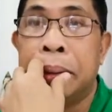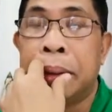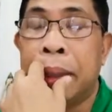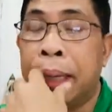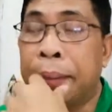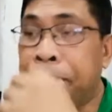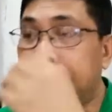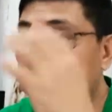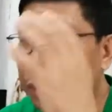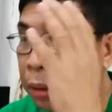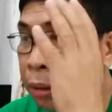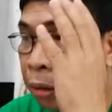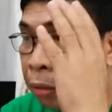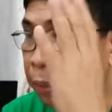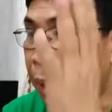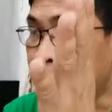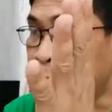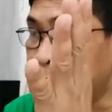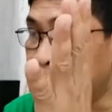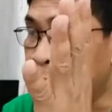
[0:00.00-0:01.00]
Tapos
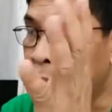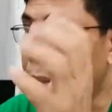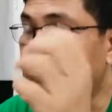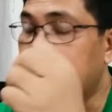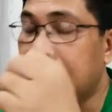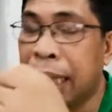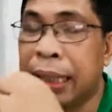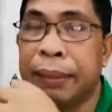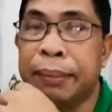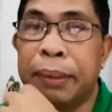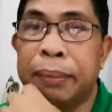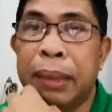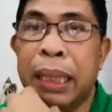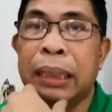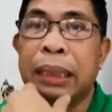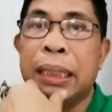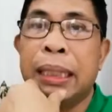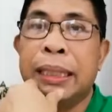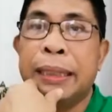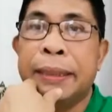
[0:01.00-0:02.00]
tumakbo mga
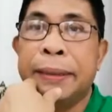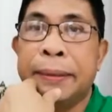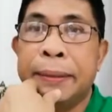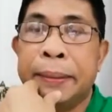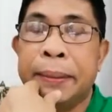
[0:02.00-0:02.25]
kababayan,